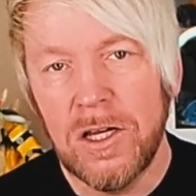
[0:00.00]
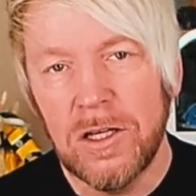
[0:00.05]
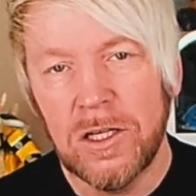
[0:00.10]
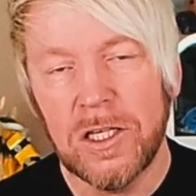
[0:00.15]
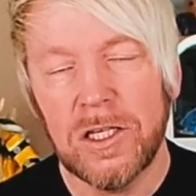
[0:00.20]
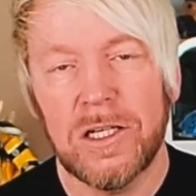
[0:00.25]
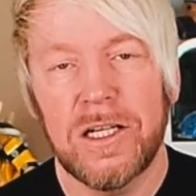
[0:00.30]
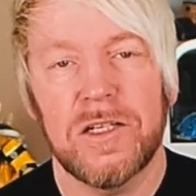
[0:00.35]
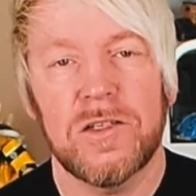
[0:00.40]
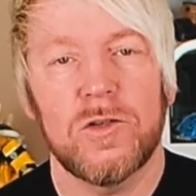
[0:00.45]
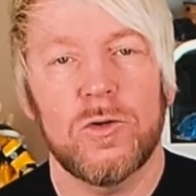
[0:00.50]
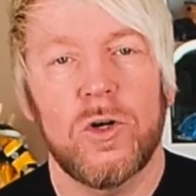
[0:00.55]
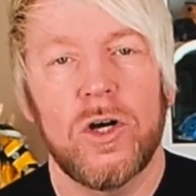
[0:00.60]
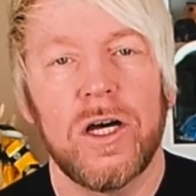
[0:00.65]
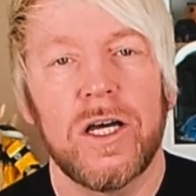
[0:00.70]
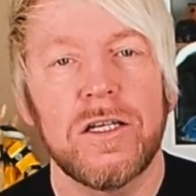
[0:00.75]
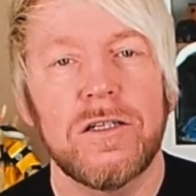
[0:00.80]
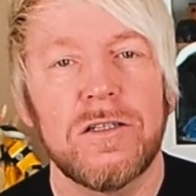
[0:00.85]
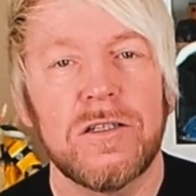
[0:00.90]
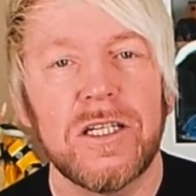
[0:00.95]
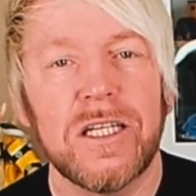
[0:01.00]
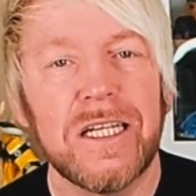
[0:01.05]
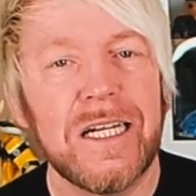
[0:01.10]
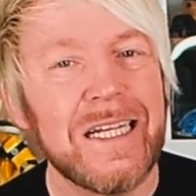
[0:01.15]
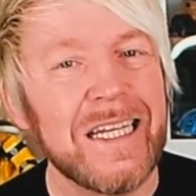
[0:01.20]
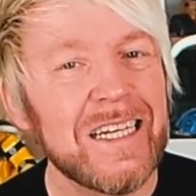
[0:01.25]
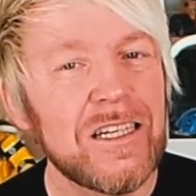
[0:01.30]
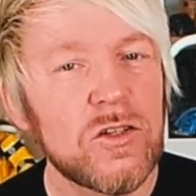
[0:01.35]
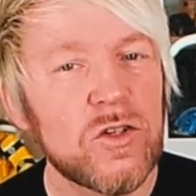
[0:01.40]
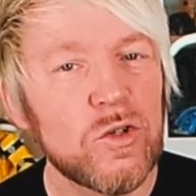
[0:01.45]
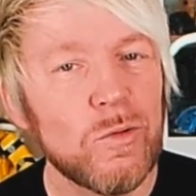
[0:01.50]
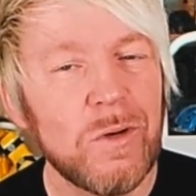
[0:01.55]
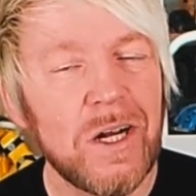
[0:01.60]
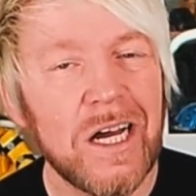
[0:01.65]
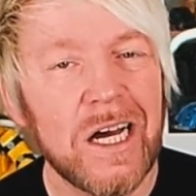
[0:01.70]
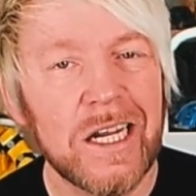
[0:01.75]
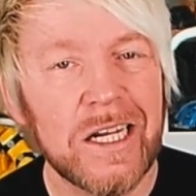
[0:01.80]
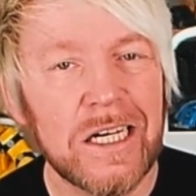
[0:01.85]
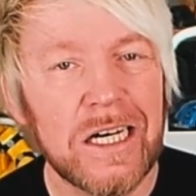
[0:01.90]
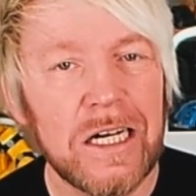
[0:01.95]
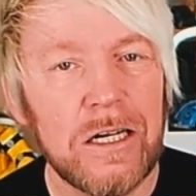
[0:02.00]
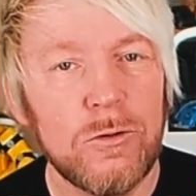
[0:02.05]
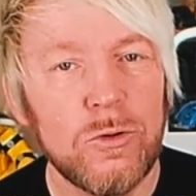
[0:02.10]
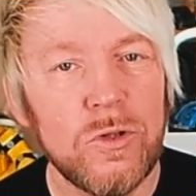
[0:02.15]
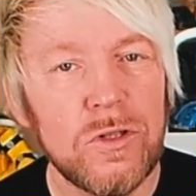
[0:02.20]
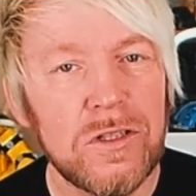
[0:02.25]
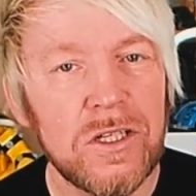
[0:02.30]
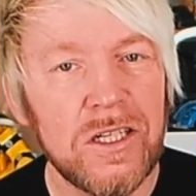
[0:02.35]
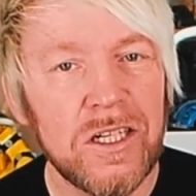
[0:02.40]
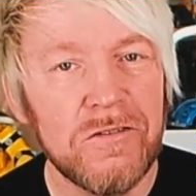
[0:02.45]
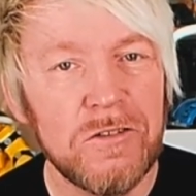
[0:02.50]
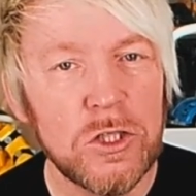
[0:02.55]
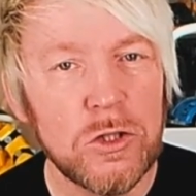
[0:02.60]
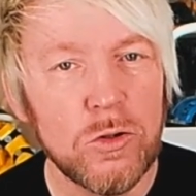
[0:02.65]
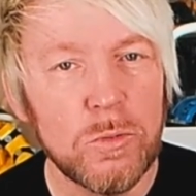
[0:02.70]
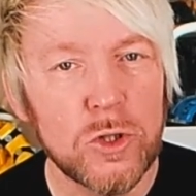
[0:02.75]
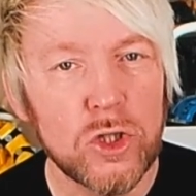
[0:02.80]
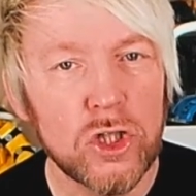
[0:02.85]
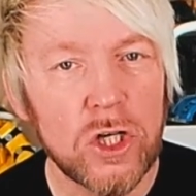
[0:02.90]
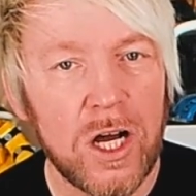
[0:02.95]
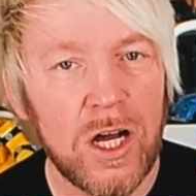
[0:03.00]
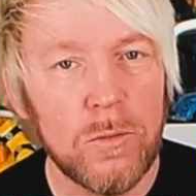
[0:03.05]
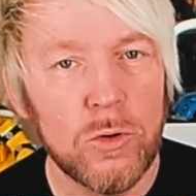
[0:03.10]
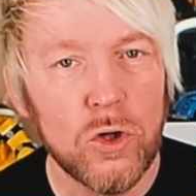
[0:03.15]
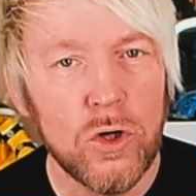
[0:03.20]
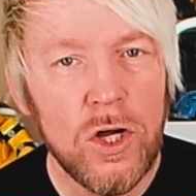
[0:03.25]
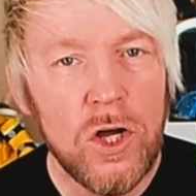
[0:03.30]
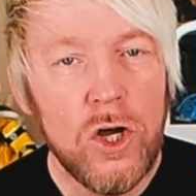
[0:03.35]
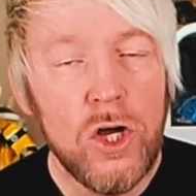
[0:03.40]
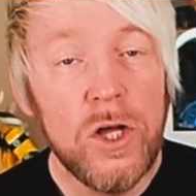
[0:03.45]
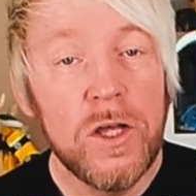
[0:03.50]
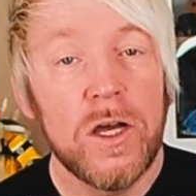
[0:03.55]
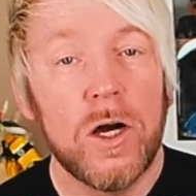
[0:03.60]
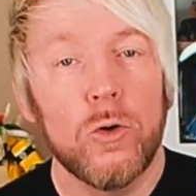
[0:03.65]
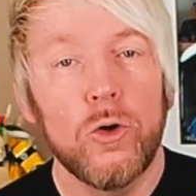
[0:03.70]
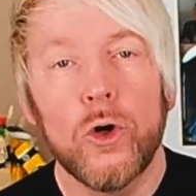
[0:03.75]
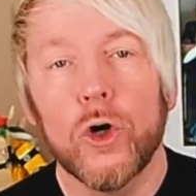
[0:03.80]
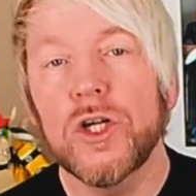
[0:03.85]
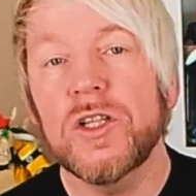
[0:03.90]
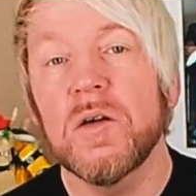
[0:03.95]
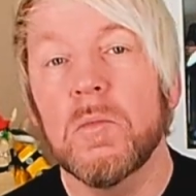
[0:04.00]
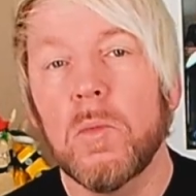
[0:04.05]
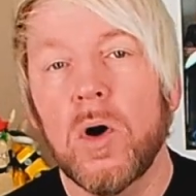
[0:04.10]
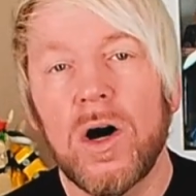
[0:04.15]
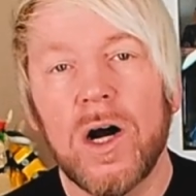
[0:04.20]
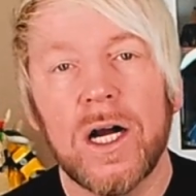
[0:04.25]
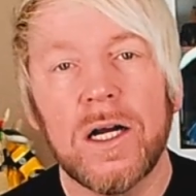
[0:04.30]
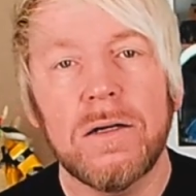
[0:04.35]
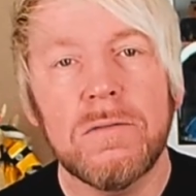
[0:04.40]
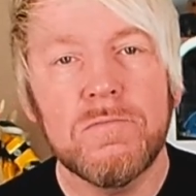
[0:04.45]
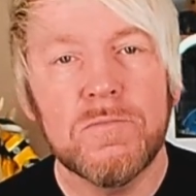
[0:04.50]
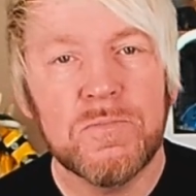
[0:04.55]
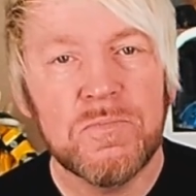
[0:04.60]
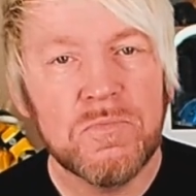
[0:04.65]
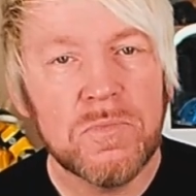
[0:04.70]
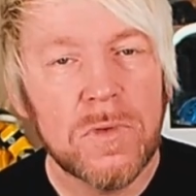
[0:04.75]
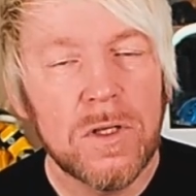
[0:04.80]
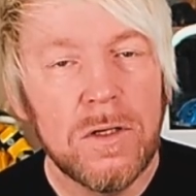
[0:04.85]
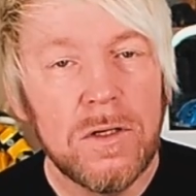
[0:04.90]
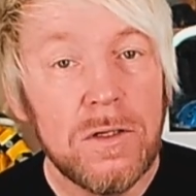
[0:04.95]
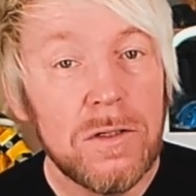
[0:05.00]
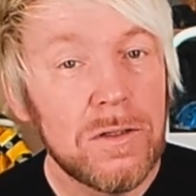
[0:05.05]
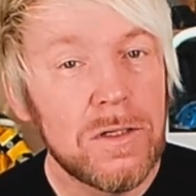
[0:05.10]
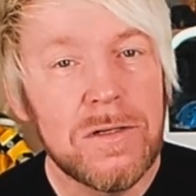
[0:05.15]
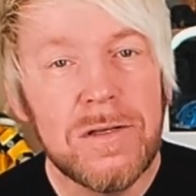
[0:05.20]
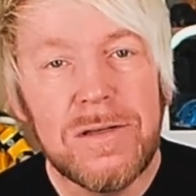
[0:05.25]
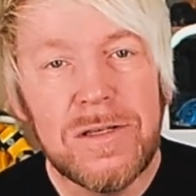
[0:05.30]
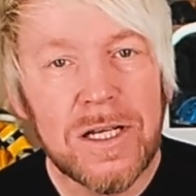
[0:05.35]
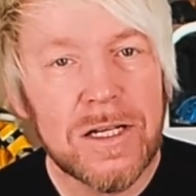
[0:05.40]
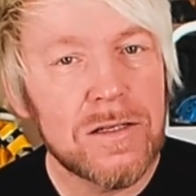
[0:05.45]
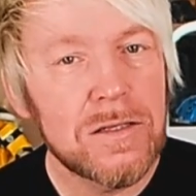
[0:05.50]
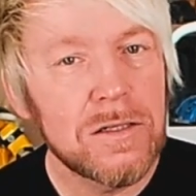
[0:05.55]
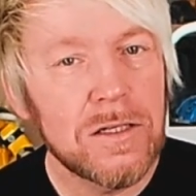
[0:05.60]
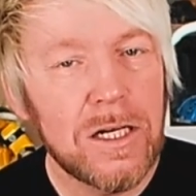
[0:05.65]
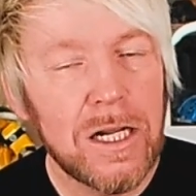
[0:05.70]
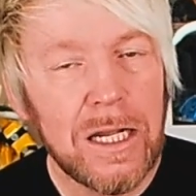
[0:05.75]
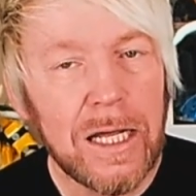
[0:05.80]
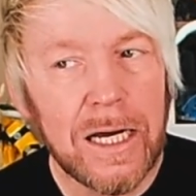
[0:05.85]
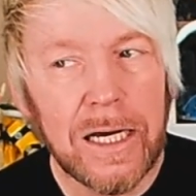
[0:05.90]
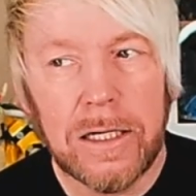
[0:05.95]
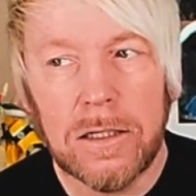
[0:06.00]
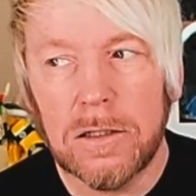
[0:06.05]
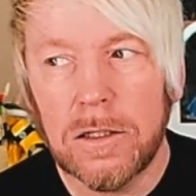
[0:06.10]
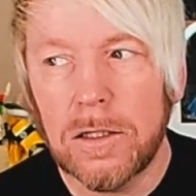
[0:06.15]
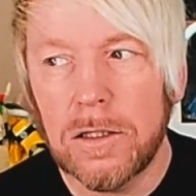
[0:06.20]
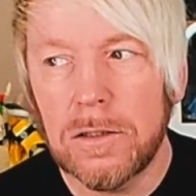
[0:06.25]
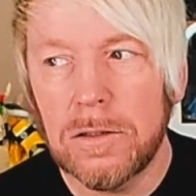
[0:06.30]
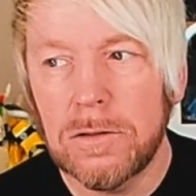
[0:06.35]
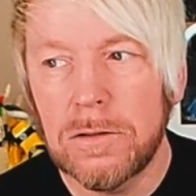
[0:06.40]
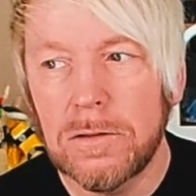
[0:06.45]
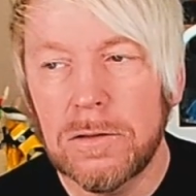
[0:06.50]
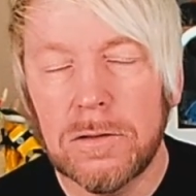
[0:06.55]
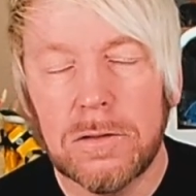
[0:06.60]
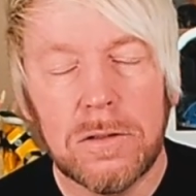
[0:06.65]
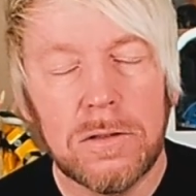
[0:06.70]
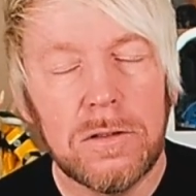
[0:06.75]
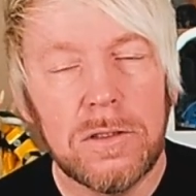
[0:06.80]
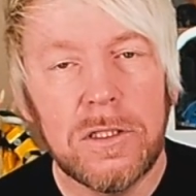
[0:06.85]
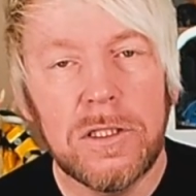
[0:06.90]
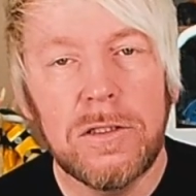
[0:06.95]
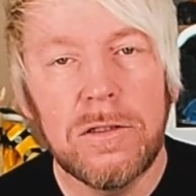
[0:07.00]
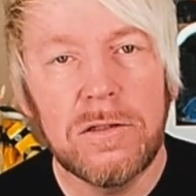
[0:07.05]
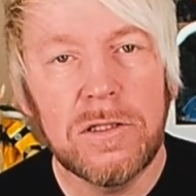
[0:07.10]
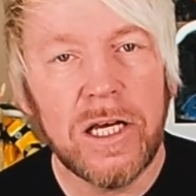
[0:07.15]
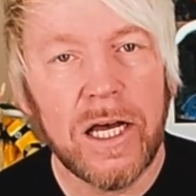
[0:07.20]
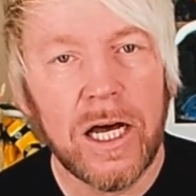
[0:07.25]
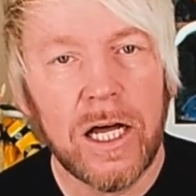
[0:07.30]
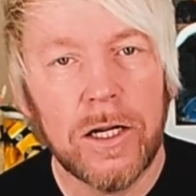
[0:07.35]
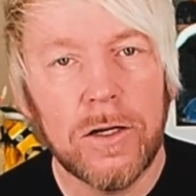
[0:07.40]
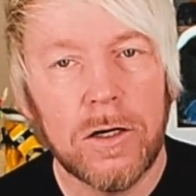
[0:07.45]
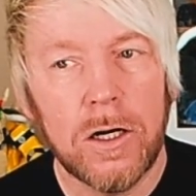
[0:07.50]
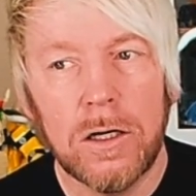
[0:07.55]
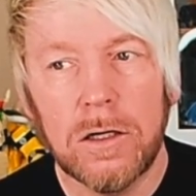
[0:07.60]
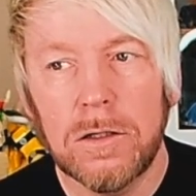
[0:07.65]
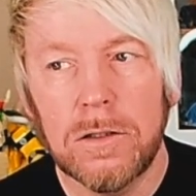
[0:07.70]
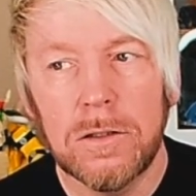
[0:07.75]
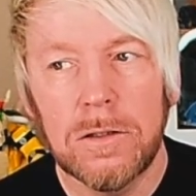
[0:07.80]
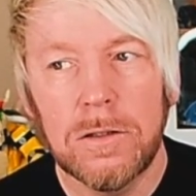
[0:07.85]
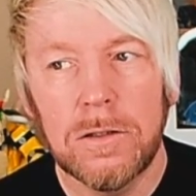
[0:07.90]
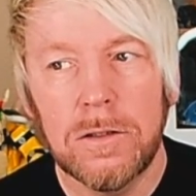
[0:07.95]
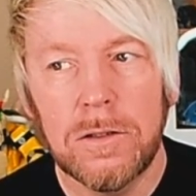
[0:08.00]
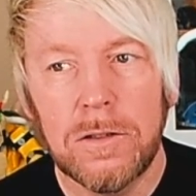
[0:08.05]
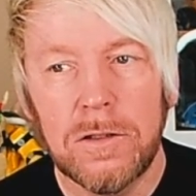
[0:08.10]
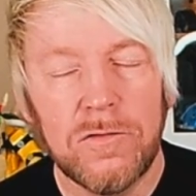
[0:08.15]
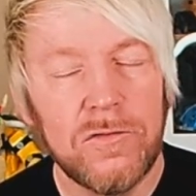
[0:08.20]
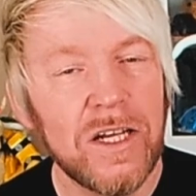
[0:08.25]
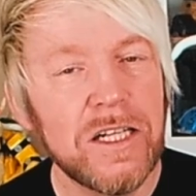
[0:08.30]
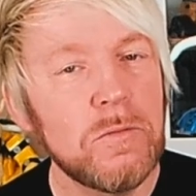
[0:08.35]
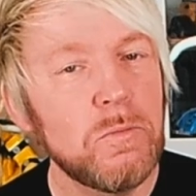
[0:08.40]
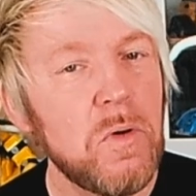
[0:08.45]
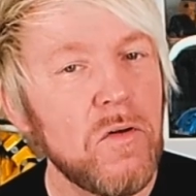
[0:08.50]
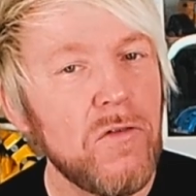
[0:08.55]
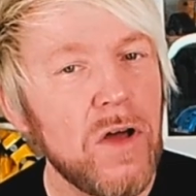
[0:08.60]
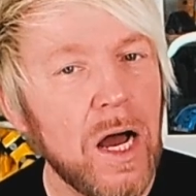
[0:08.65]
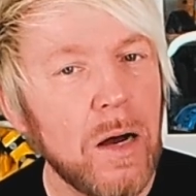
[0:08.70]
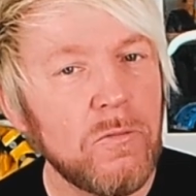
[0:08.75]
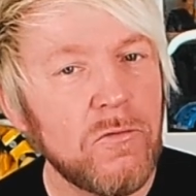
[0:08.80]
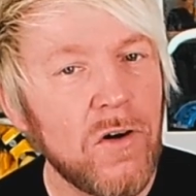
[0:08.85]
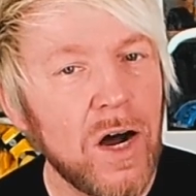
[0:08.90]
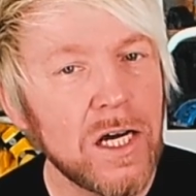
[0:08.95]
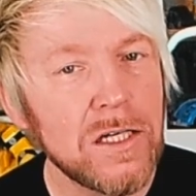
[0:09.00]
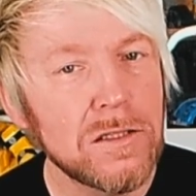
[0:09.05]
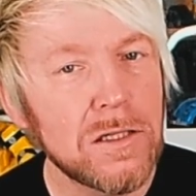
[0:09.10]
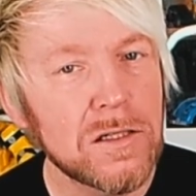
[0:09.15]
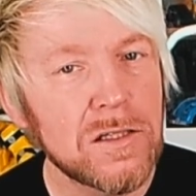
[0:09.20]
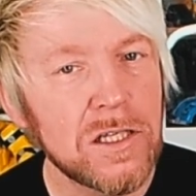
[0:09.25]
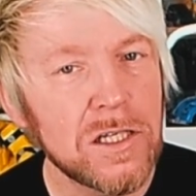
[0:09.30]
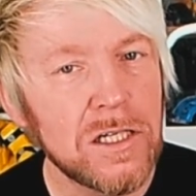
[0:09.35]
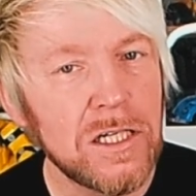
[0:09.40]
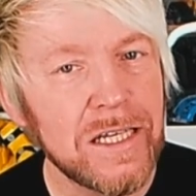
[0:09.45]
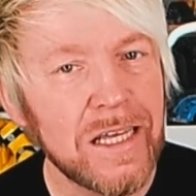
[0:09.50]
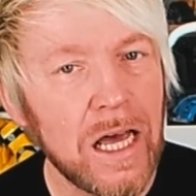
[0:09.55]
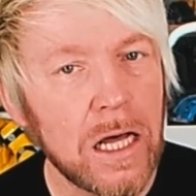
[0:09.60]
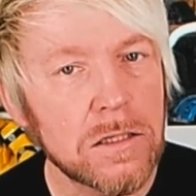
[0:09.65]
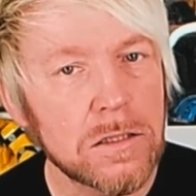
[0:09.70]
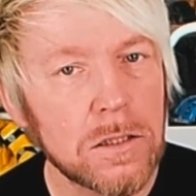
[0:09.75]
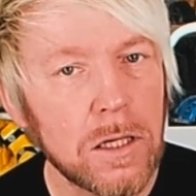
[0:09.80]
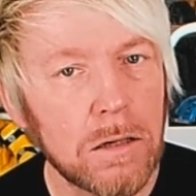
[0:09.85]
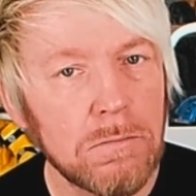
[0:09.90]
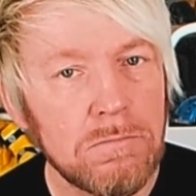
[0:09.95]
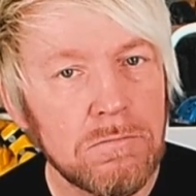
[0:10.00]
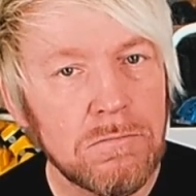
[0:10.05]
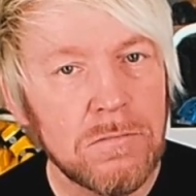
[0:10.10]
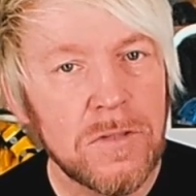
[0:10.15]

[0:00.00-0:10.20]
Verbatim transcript: Ich lasse euch den Link zum Kanal unten in der Videobeschreibung. Ja, und heute Morgen, es ist jetzt ein kleiner äh, interner Wettbewerb, war ich tatsächlich Erster.